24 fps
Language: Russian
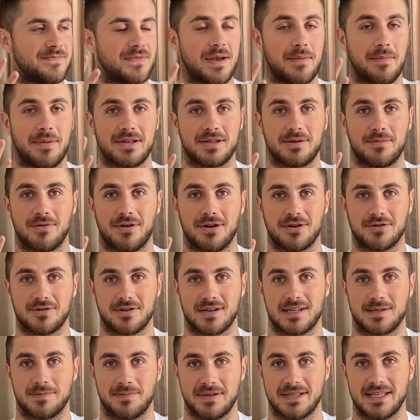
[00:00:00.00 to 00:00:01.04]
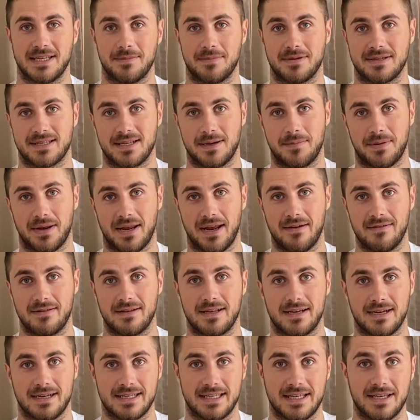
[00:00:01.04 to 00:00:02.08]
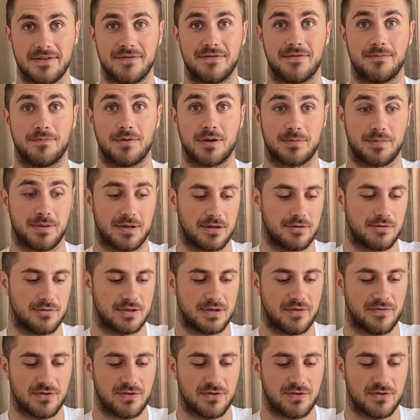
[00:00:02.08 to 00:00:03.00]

Поэтому хочу сказать спасибо за проявленный актив под предыдущим